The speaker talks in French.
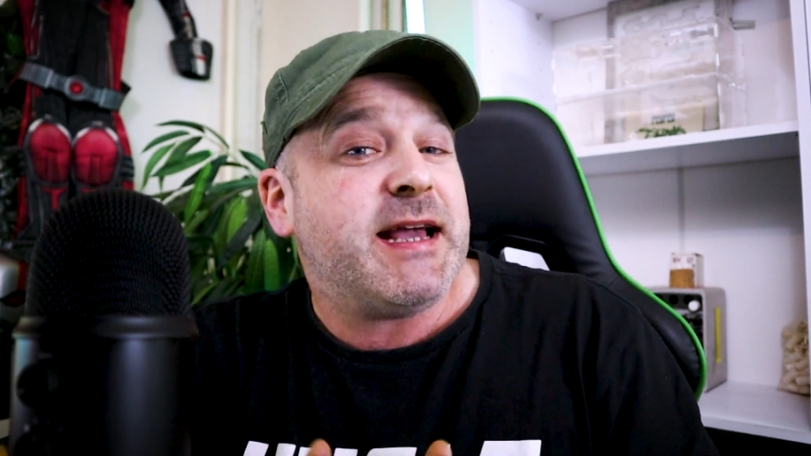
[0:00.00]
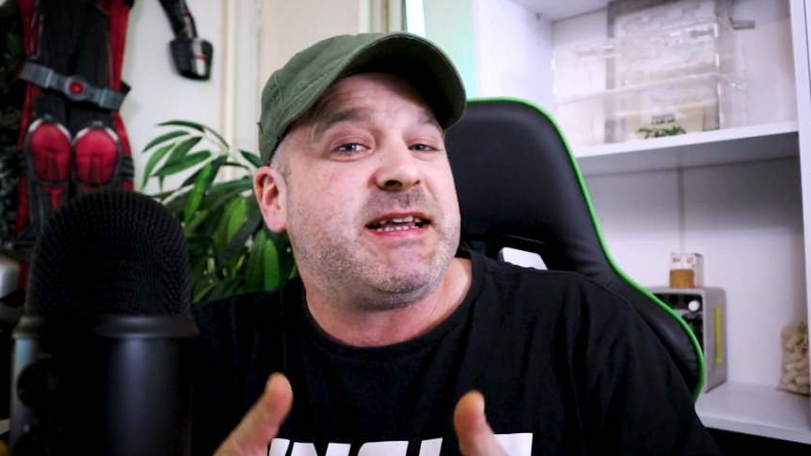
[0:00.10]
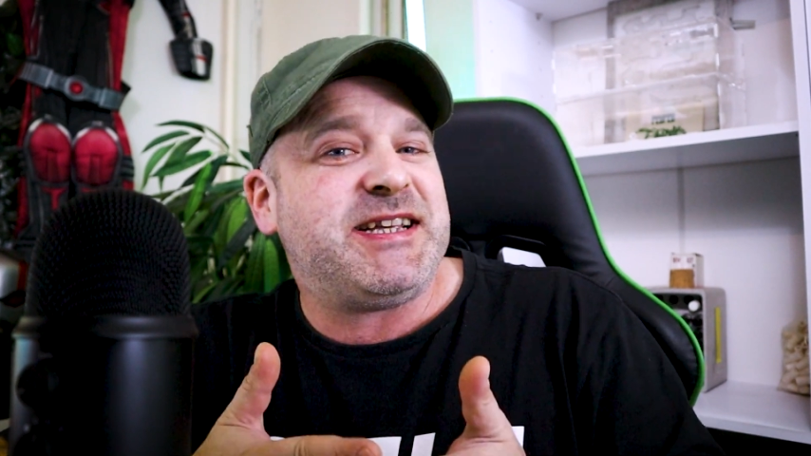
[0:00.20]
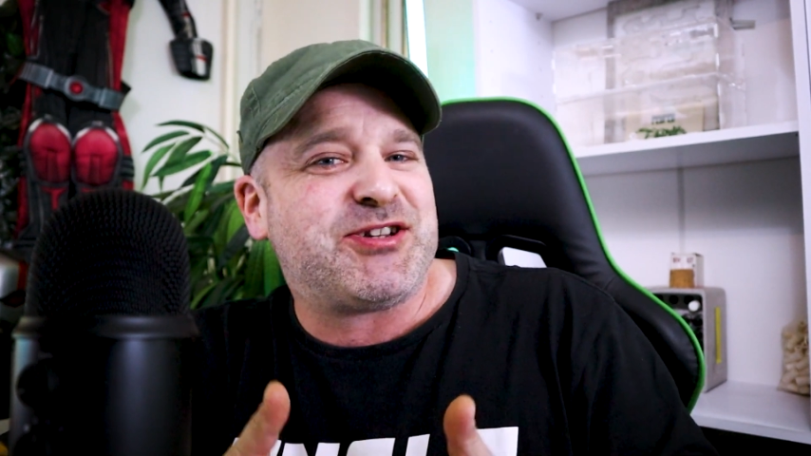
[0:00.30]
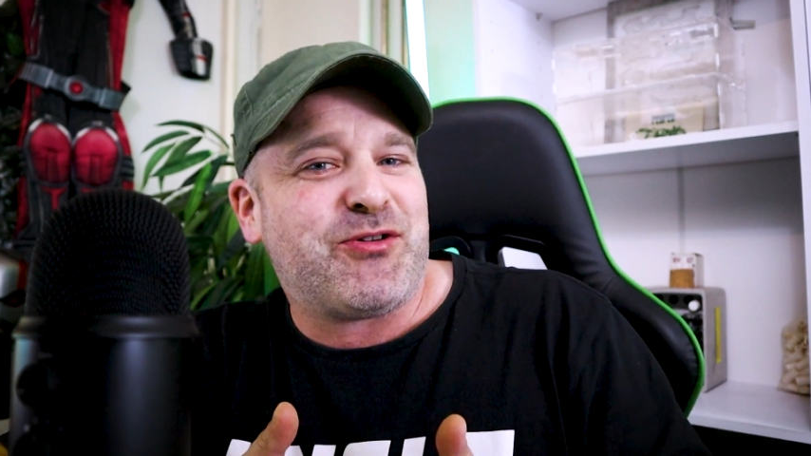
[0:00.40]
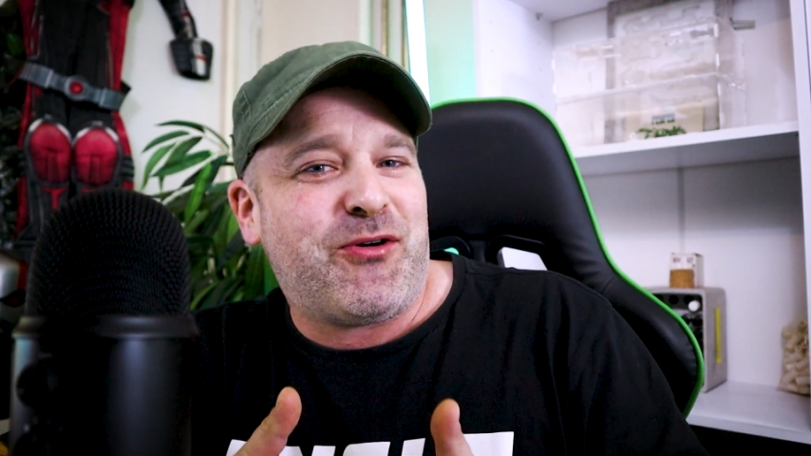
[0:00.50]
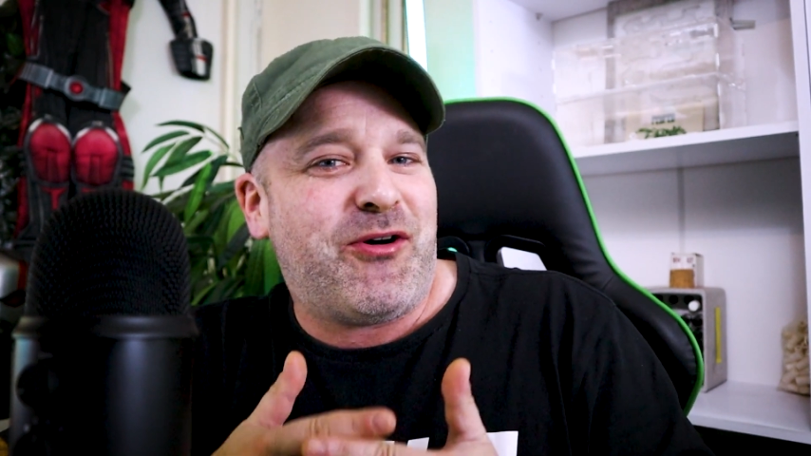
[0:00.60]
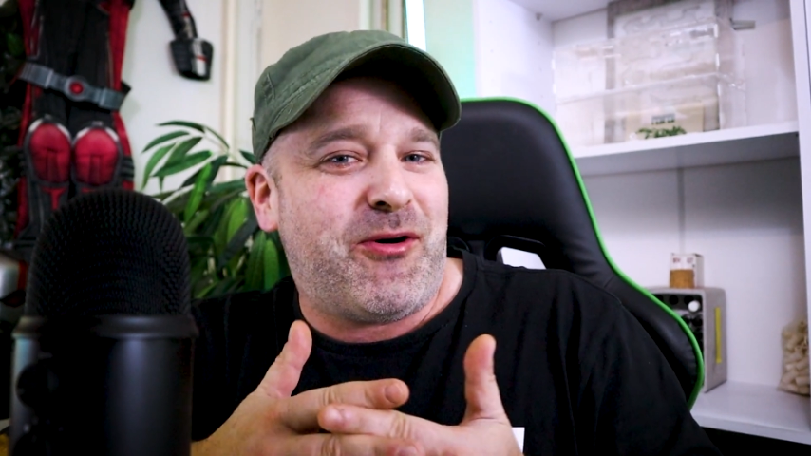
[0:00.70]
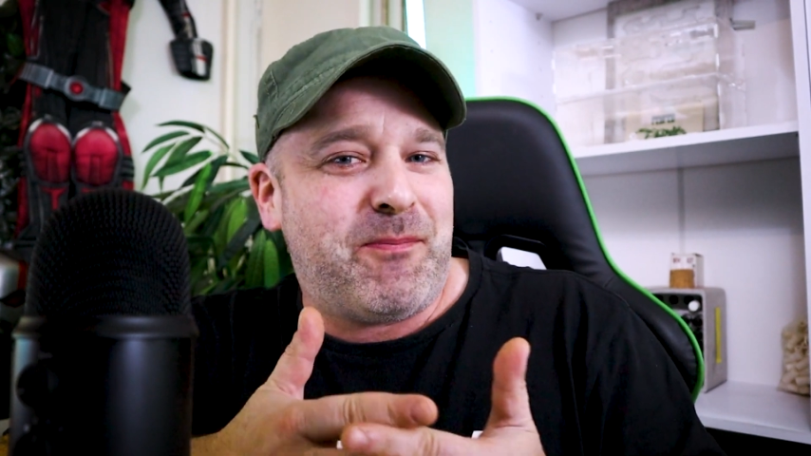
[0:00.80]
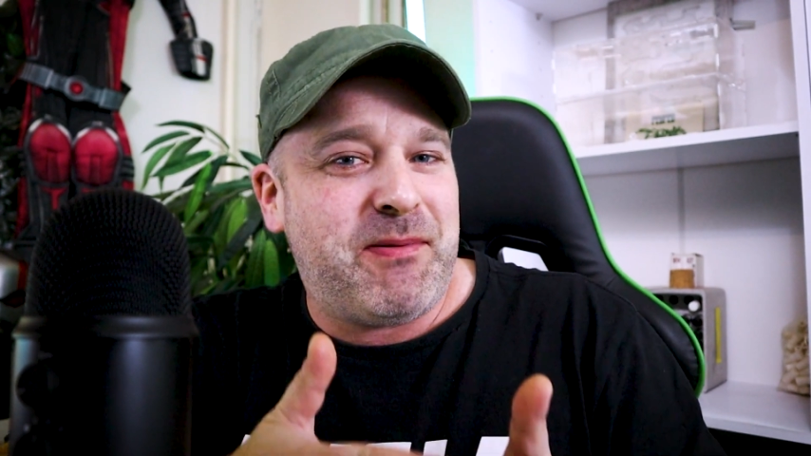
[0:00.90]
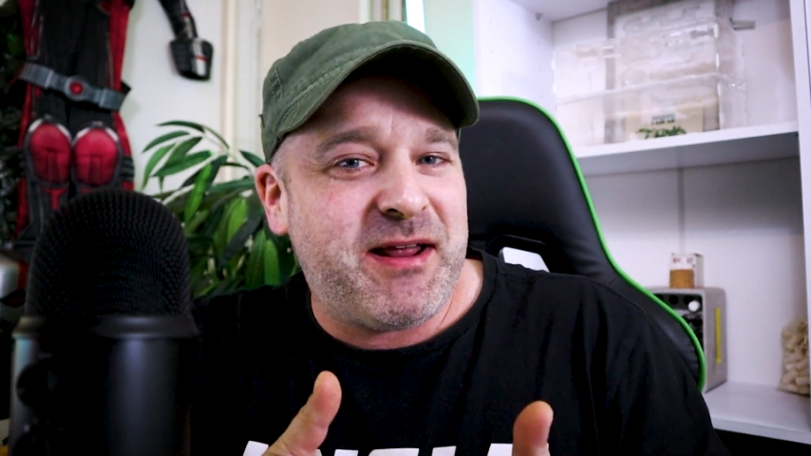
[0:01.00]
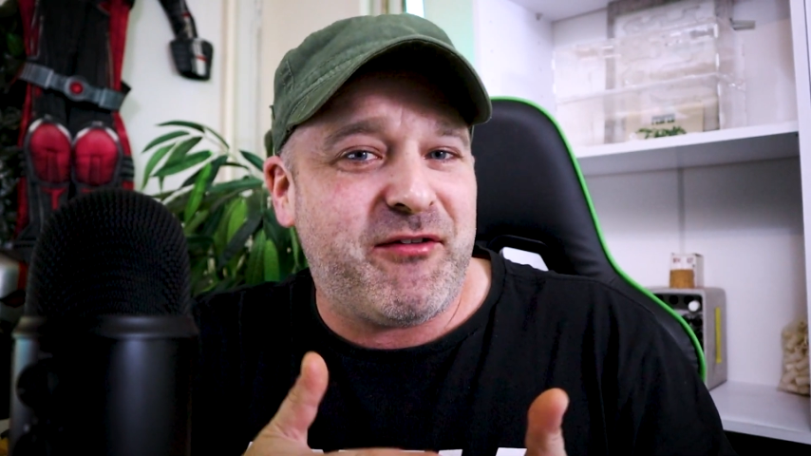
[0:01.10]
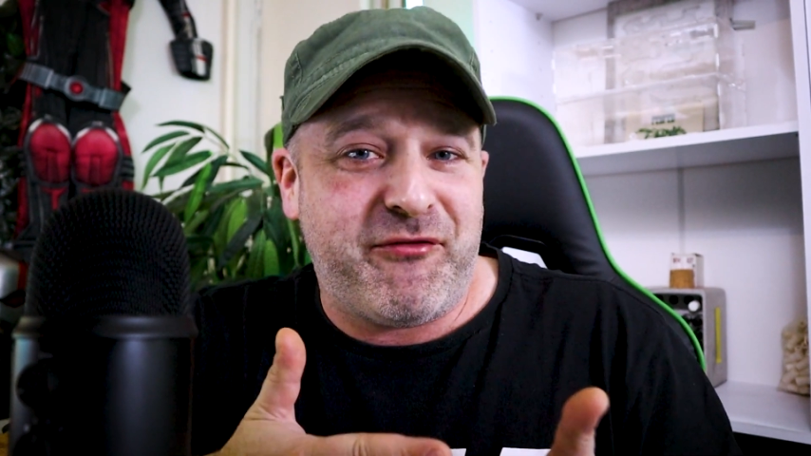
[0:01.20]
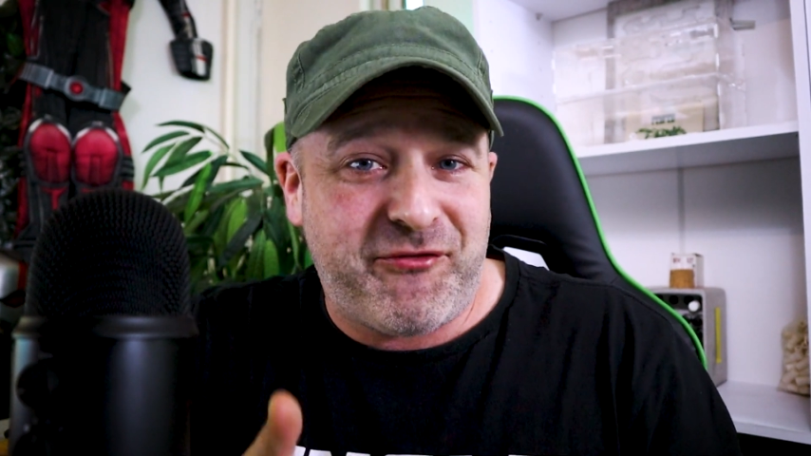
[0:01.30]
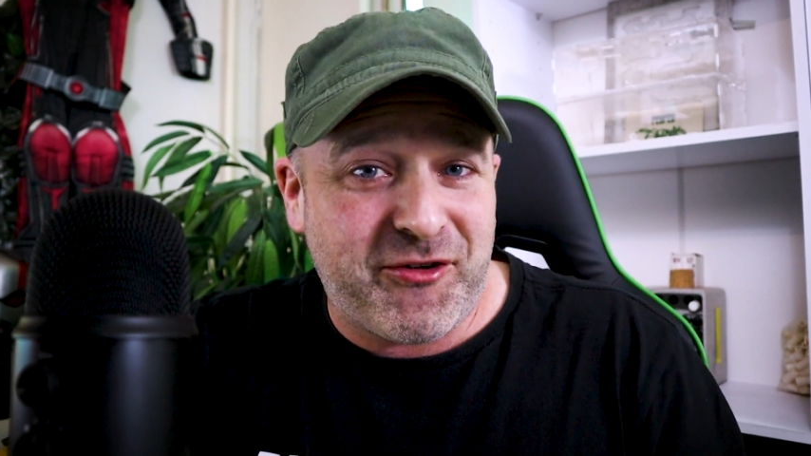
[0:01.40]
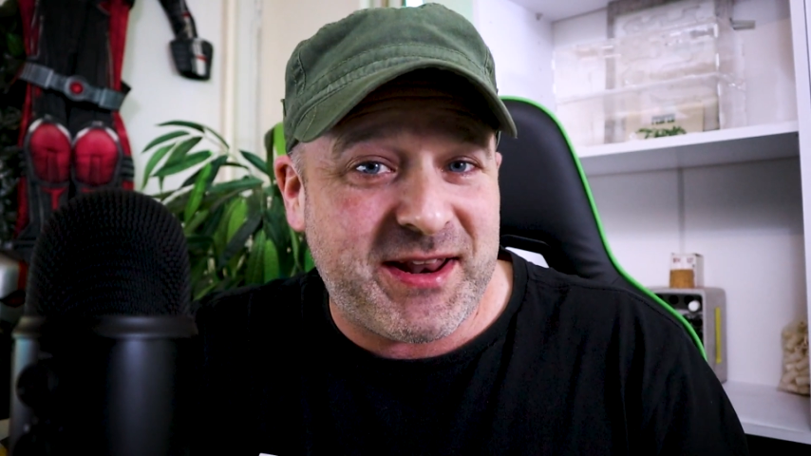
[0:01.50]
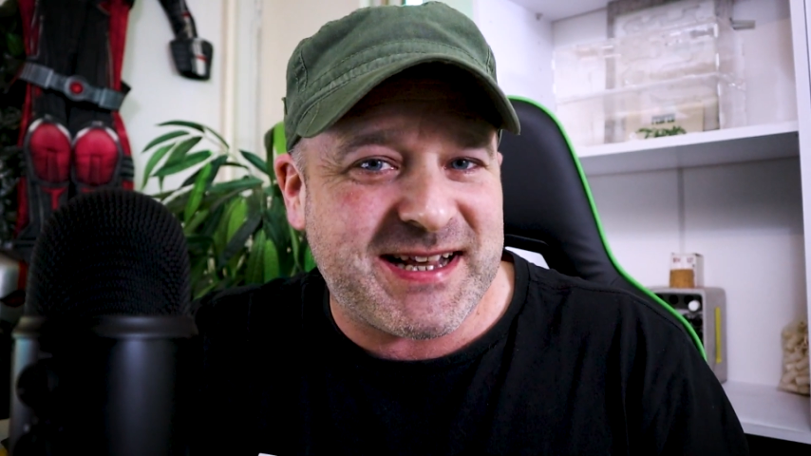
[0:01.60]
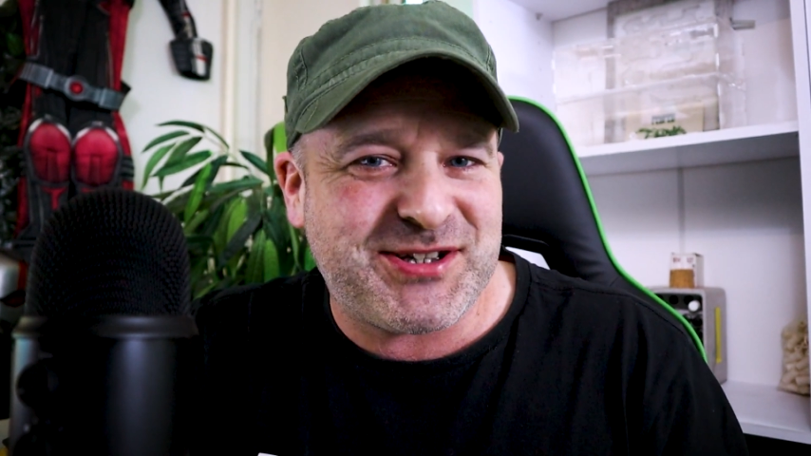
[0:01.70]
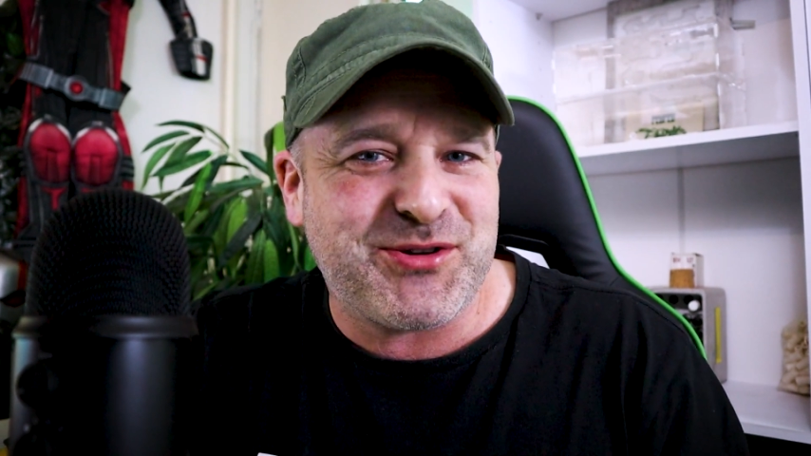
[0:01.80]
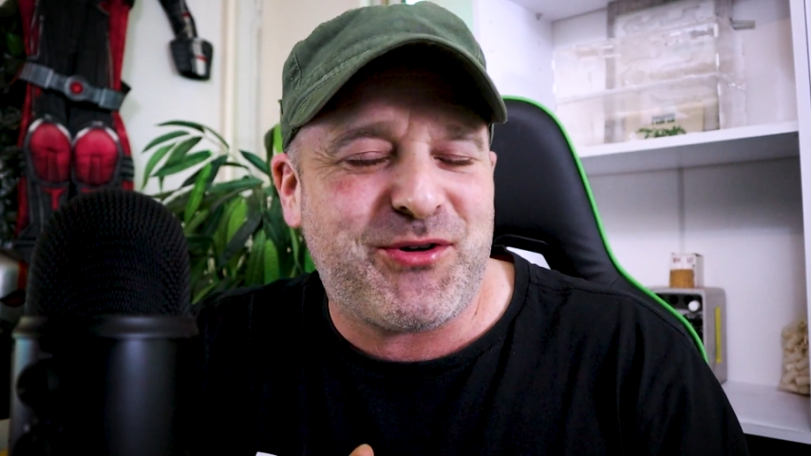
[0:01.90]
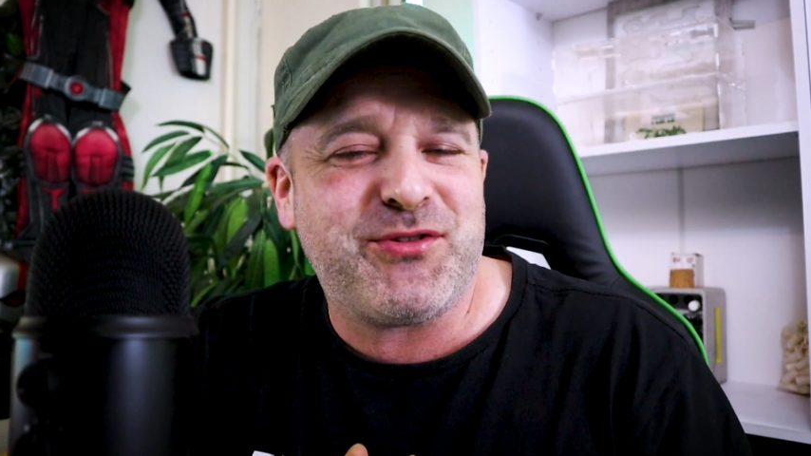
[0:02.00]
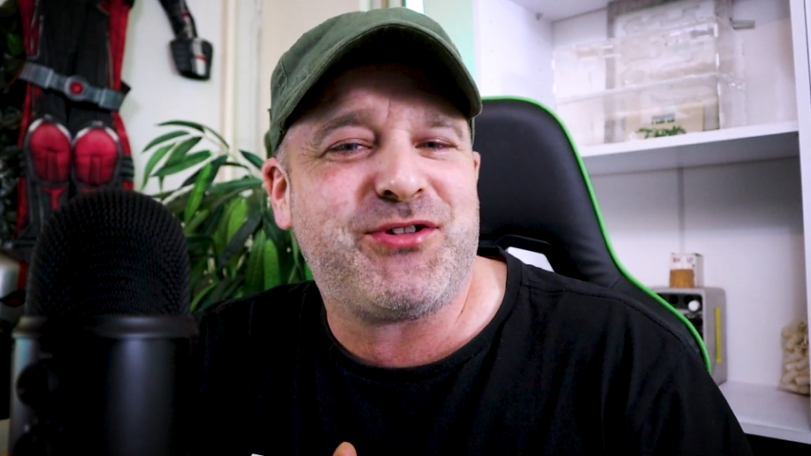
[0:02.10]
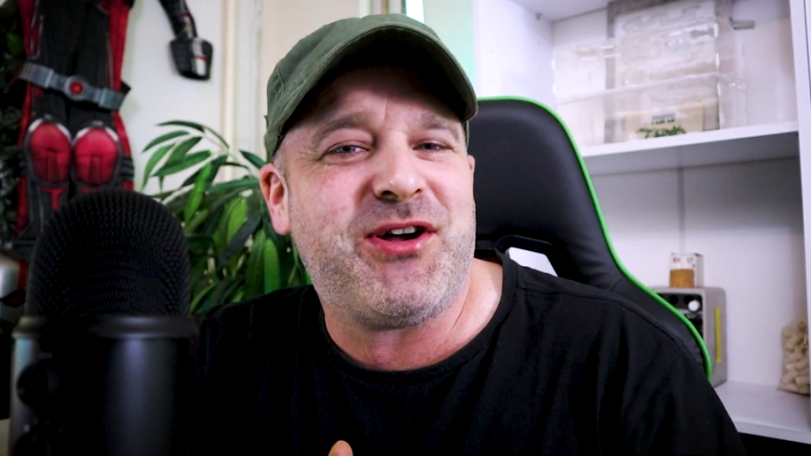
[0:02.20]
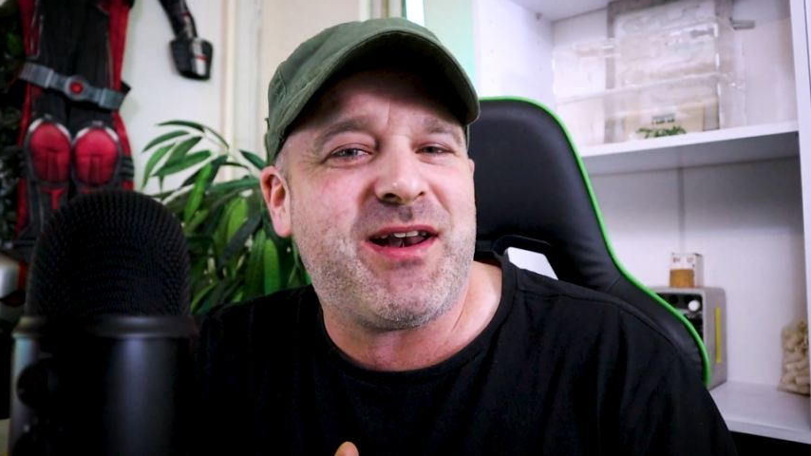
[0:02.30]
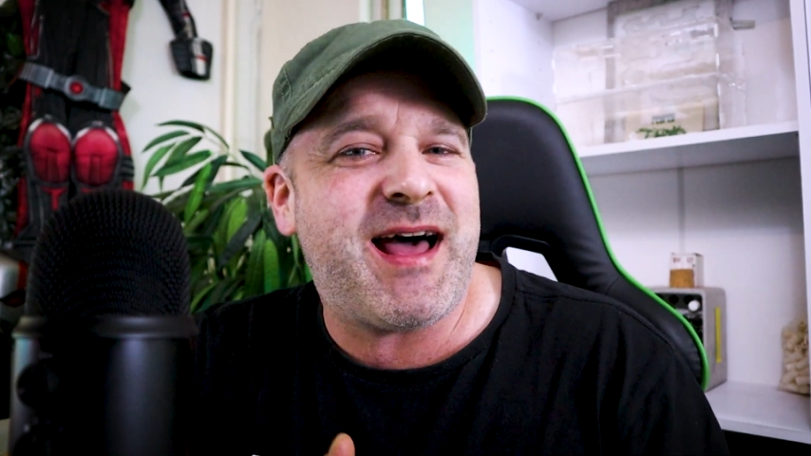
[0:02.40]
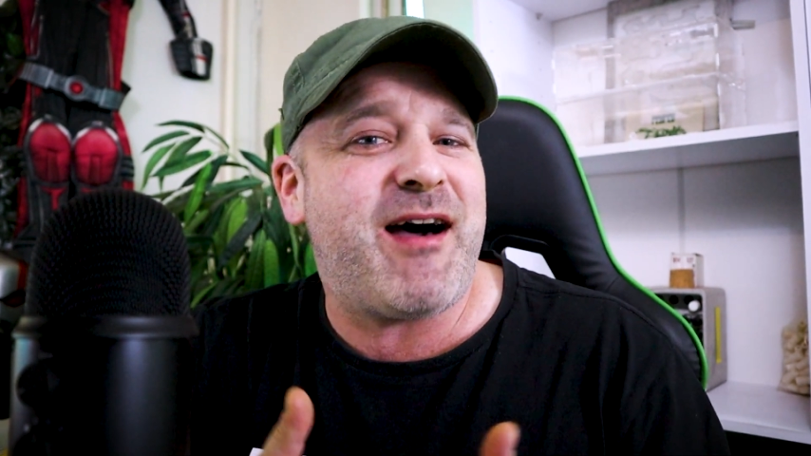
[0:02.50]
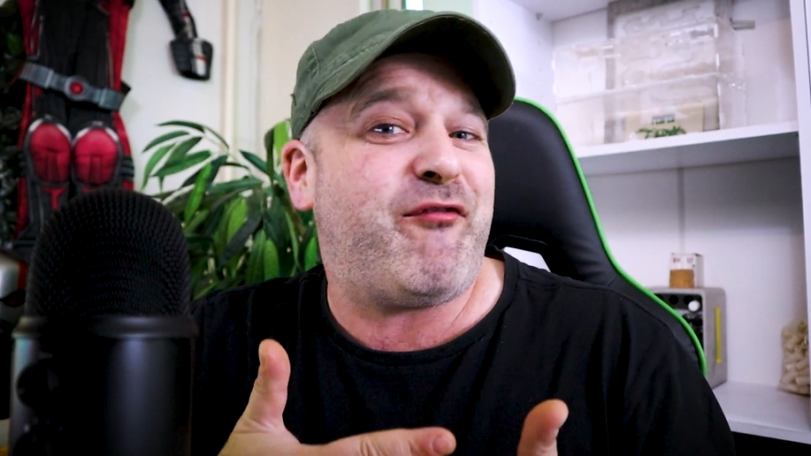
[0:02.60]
qui sont en pleine fondation dans la